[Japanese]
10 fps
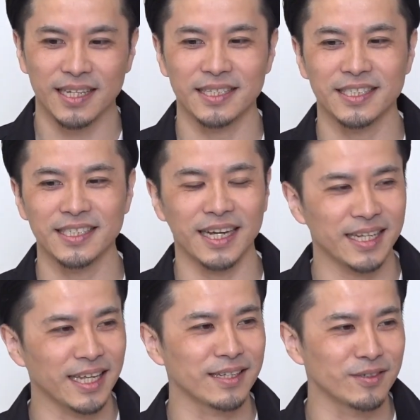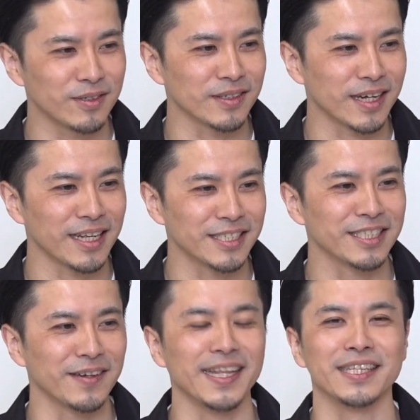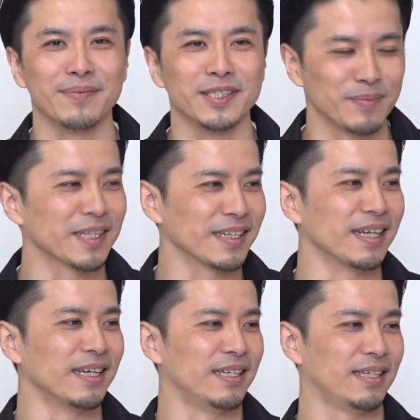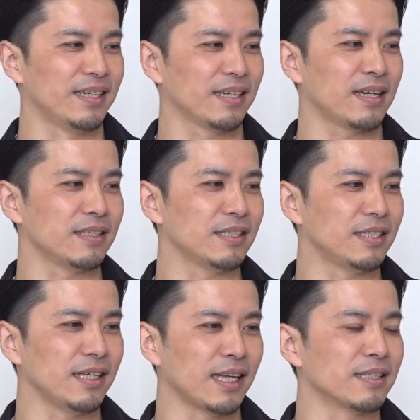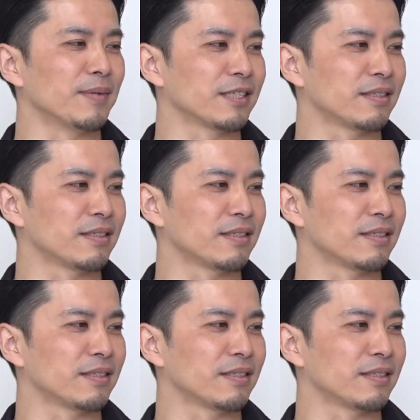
立ち上げる感じにはなってますみたいな感じでやってま